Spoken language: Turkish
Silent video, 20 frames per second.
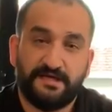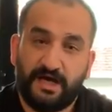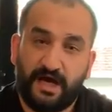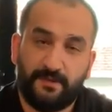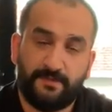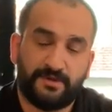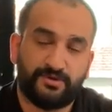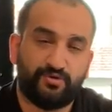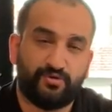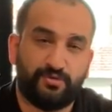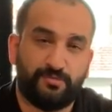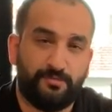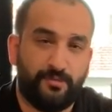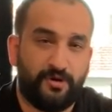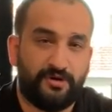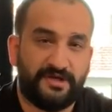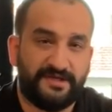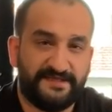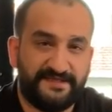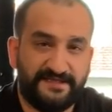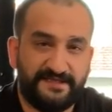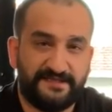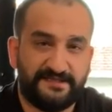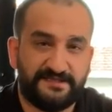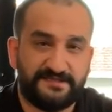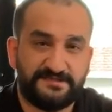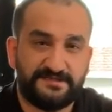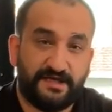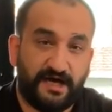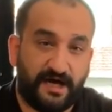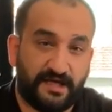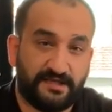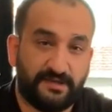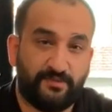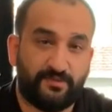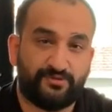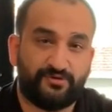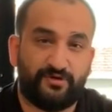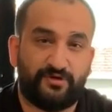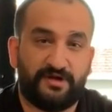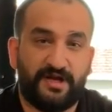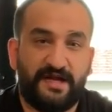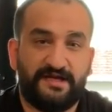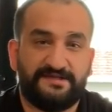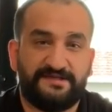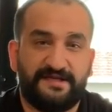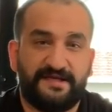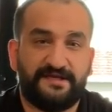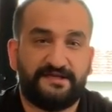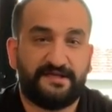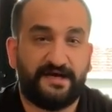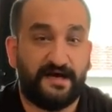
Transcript: ama durum böyle değildir. Ana motorlar direkt